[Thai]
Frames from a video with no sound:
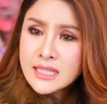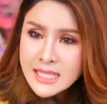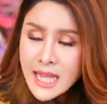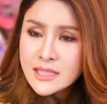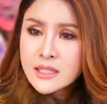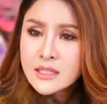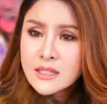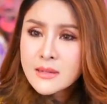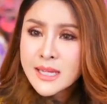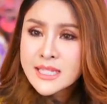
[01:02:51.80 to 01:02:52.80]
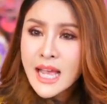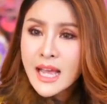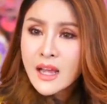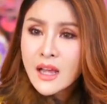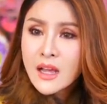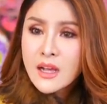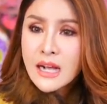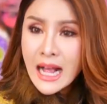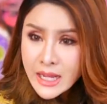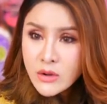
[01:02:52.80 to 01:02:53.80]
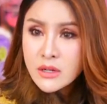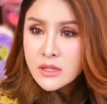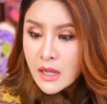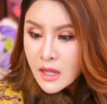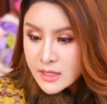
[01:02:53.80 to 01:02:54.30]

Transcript: ยถ้าแชร์จะขึ้นเครื่องหมายแชร์ครั้งเดียวก็ขึ้น